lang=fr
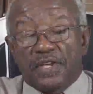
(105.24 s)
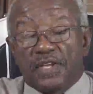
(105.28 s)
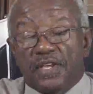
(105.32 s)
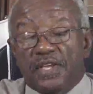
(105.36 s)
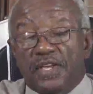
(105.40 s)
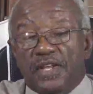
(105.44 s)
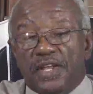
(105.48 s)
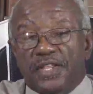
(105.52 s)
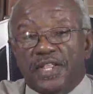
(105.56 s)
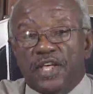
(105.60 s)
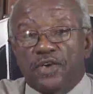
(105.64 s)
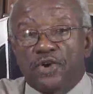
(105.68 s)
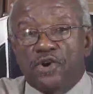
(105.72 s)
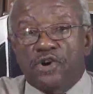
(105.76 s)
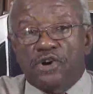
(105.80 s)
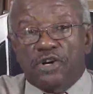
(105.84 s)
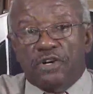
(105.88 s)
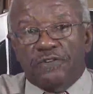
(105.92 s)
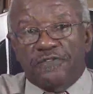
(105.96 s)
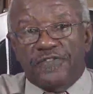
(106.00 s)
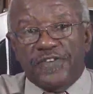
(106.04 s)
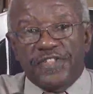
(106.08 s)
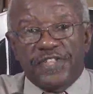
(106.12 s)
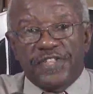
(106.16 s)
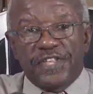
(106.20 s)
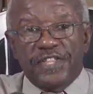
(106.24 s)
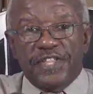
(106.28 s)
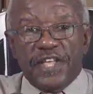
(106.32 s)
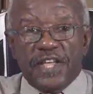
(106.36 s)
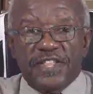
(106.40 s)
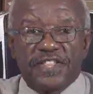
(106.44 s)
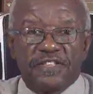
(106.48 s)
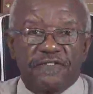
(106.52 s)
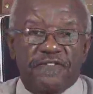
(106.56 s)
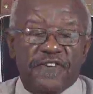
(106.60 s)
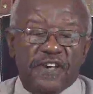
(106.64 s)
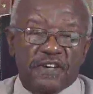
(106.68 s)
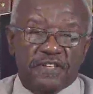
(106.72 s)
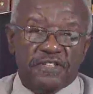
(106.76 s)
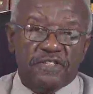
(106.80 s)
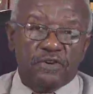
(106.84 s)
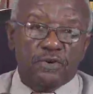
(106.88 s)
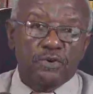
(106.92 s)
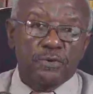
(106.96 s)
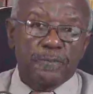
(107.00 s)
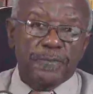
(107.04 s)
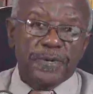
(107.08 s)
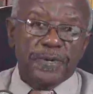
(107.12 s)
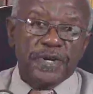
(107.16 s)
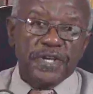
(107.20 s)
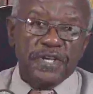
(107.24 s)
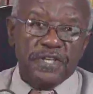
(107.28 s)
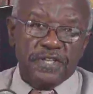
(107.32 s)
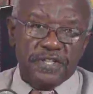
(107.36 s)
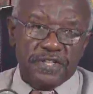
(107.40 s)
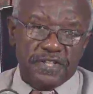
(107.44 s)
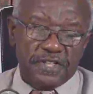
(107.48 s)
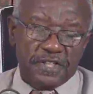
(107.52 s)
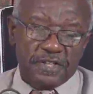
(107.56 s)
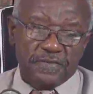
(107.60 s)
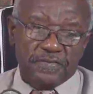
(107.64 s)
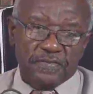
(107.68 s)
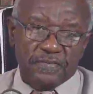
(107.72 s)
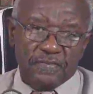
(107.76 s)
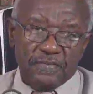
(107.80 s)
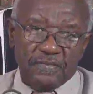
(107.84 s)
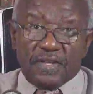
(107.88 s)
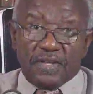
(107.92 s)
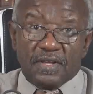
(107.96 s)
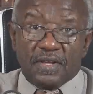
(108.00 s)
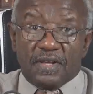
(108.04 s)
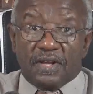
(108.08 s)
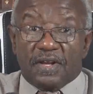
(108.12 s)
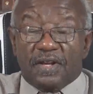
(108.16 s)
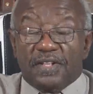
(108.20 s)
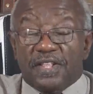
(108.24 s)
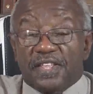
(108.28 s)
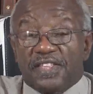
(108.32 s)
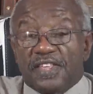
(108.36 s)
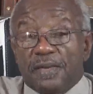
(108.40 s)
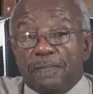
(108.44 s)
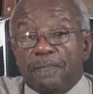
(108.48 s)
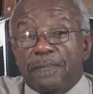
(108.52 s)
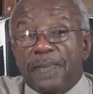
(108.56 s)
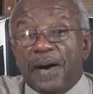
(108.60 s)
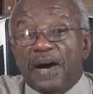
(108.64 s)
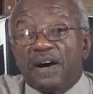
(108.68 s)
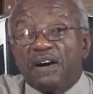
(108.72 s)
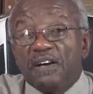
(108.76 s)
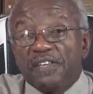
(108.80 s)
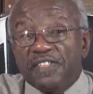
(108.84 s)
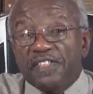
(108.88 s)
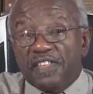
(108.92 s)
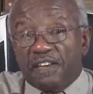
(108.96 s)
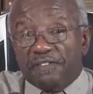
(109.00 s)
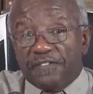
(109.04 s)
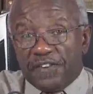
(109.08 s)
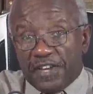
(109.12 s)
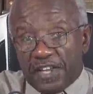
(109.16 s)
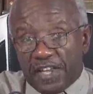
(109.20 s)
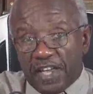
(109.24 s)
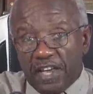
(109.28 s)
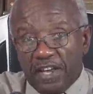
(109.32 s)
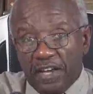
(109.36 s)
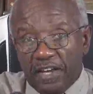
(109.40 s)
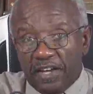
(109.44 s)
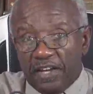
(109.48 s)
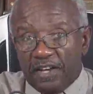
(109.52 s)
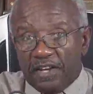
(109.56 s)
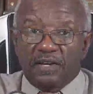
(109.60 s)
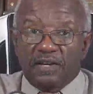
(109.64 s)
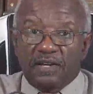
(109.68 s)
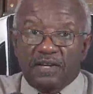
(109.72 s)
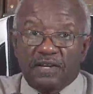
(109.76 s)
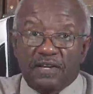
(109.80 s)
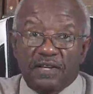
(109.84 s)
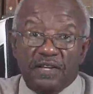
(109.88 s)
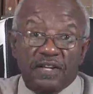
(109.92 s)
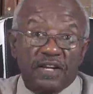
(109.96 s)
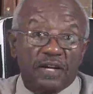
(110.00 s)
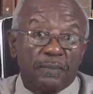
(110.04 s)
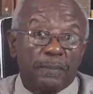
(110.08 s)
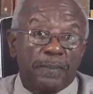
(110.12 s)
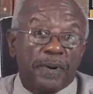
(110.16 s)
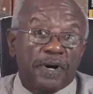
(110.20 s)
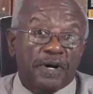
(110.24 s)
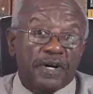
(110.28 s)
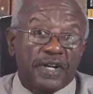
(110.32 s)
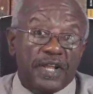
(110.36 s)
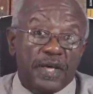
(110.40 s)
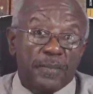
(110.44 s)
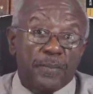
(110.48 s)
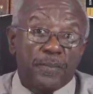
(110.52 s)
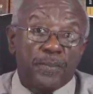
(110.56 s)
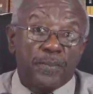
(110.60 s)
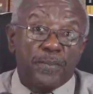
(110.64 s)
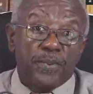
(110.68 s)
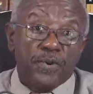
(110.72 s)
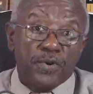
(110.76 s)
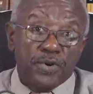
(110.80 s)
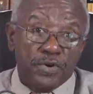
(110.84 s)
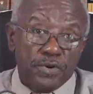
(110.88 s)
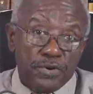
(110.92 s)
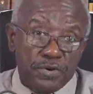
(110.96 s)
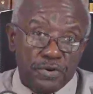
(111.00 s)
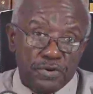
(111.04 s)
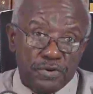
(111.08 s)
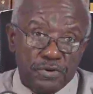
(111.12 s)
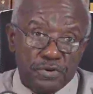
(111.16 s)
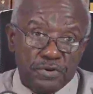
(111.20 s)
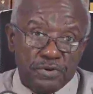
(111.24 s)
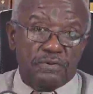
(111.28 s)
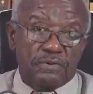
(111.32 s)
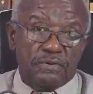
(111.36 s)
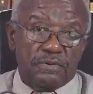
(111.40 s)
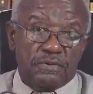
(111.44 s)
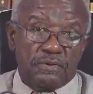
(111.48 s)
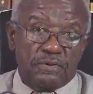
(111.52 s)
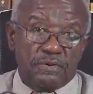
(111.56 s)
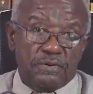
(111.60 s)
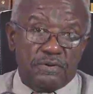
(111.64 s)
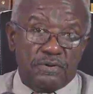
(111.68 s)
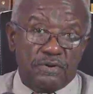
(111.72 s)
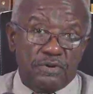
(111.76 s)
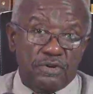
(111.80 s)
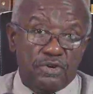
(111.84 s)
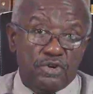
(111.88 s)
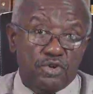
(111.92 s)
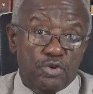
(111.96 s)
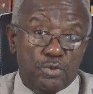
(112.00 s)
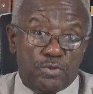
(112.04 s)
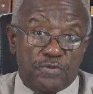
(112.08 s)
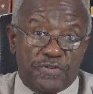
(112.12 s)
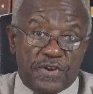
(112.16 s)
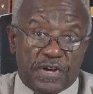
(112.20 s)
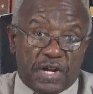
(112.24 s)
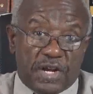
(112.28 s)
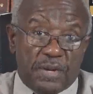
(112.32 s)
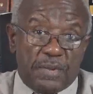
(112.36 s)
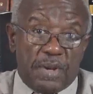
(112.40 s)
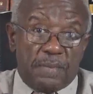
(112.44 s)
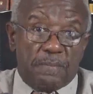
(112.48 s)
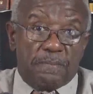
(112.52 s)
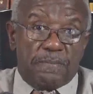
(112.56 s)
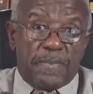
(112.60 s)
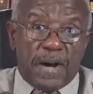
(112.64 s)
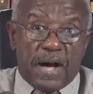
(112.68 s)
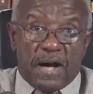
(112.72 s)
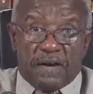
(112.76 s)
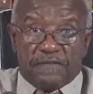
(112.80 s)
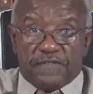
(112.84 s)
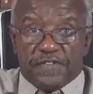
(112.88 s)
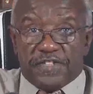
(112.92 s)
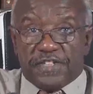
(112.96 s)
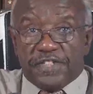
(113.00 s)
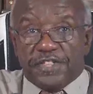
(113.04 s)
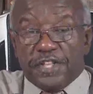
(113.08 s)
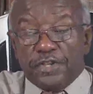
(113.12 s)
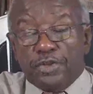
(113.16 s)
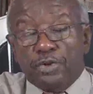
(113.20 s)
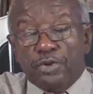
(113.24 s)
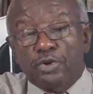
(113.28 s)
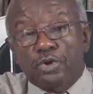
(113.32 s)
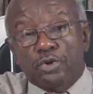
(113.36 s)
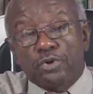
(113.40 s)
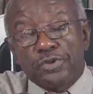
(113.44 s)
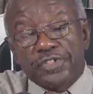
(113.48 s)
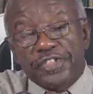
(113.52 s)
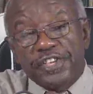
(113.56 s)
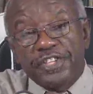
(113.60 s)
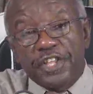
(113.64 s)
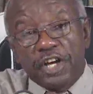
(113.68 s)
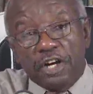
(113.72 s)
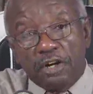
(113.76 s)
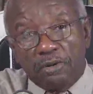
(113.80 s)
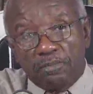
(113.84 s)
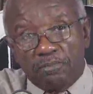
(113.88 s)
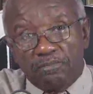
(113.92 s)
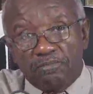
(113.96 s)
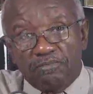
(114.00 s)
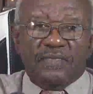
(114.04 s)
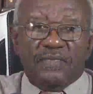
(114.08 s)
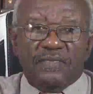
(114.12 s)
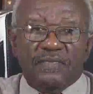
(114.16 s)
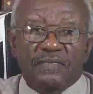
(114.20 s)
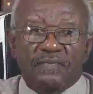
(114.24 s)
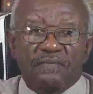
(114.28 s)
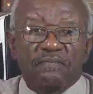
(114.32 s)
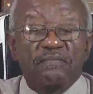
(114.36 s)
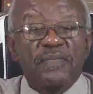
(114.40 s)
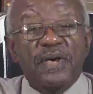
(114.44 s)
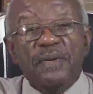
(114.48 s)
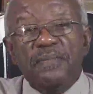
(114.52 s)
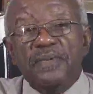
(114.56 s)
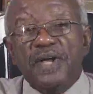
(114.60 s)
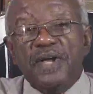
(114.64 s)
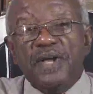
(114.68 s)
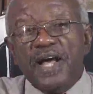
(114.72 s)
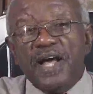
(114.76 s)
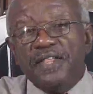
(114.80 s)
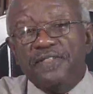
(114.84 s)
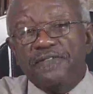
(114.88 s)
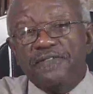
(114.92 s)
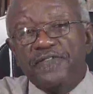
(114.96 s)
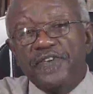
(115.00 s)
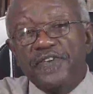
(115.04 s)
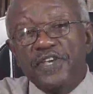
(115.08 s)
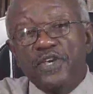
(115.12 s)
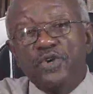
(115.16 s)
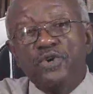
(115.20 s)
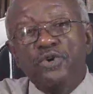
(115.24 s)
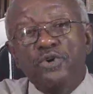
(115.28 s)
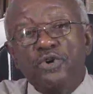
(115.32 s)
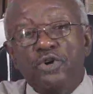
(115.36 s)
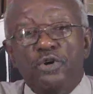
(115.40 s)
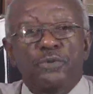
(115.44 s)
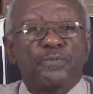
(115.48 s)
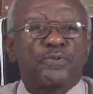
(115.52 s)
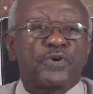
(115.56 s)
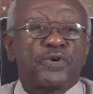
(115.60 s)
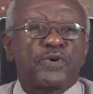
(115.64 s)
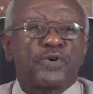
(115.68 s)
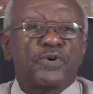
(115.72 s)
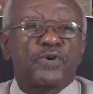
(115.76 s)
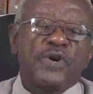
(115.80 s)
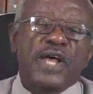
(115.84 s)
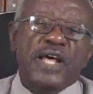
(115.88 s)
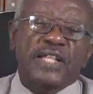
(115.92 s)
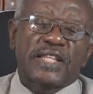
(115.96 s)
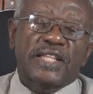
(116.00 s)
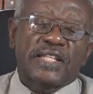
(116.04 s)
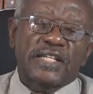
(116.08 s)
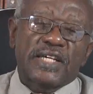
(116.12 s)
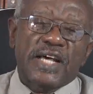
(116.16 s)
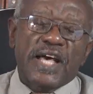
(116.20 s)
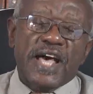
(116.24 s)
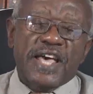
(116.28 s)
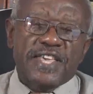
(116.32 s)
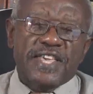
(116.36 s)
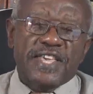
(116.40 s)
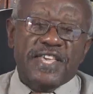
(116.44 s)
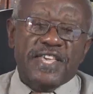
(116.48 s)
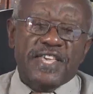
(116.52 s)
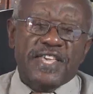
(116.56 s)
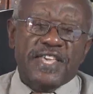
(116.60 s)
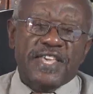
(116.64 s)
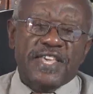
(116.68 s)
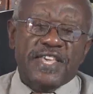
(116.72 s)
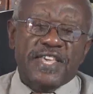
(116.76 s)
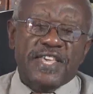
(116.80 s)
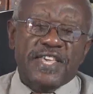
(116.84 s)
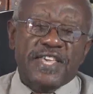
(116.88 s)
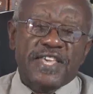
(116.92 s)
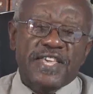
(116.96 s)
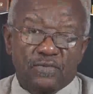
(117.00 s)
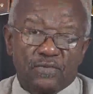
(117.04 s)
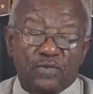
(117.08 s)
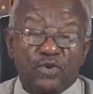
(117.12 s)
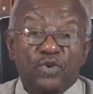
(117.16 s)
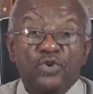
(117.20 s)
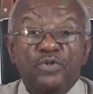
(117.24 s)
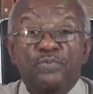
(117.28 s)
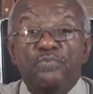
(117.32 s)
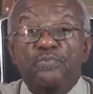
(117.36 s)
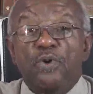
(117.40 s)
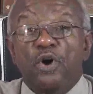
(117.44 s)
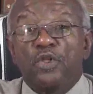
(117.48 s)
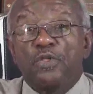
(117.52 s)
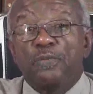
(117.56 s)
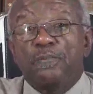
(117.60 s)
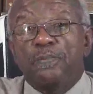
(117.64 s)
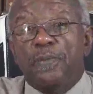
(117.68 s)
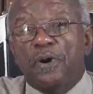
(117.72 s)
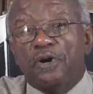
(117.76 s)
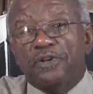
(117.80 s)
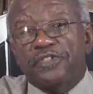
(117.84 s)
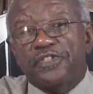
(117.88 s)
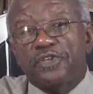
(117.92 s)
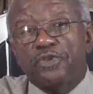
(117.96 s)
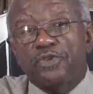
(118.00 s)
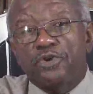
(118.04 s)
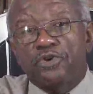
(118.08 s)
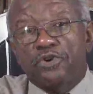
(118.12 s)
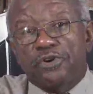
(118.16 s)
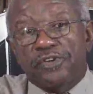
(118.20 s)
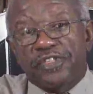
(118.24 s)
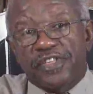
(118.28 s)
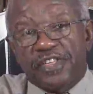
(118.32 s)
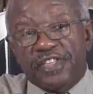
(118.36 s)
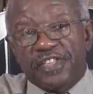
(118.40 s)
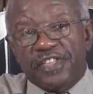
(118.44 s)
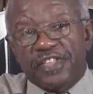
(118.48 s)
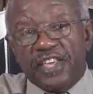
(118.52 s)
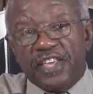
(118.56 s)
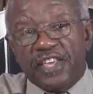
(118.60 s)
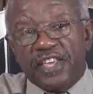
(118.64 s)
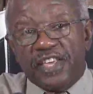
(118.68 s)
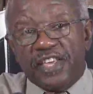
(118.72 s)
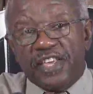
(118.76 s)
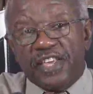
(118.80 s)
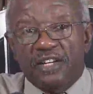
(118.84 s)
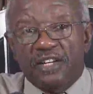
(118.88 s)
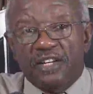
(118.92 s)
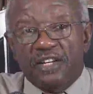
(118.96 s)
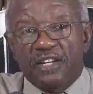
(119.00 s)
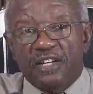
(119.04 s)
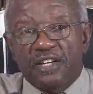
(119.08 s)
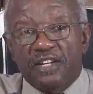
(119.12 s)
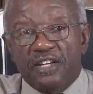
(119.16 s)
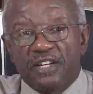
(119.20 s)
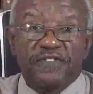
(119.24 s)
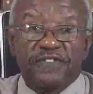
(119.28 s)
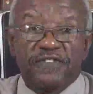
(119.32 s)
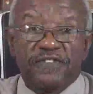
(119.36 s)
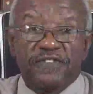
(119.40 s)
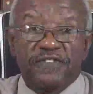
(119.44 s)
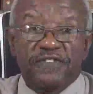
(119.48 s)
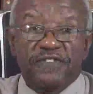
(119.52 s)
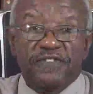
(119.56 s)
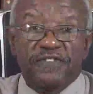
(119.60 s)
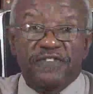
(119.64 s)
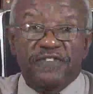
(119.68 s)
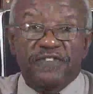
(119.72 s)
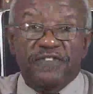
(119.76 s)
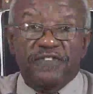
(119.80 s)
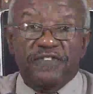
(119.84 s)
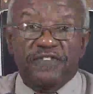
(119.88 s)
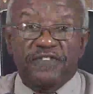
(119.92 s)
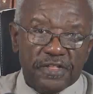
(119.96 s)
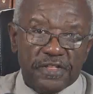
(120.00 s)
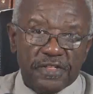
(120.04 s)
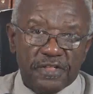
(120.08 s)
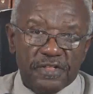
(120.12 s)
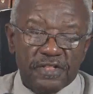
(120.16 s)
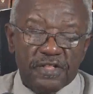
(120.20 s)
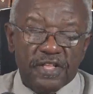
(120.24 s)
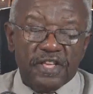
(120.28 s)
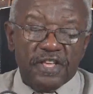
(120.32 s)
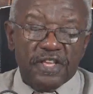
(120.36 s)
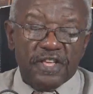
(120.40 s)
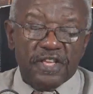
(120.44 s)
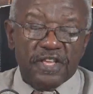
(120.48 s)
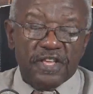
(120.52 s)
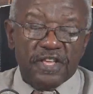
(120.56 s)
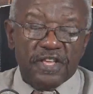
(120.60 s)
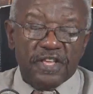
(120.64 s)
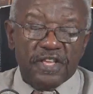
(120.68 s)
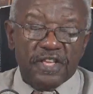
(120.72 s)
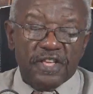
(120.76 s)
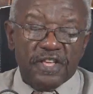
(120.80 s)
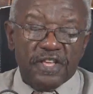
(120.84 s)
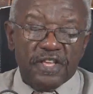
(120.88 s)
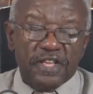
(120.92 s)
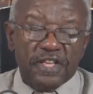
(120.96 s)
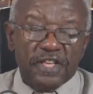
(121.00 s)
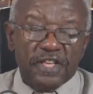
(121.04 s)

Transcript: qu'il a d'ailleurs visité à diverses reprises. Quant à ses parents africains, il en parlait peu. Il ne pouvait quand même pas visiter tout le continent. Même cas de figure pour les mulâtres haïtiens. Une bonne partie de leurs ancêtres viennent de France, d'Espagne,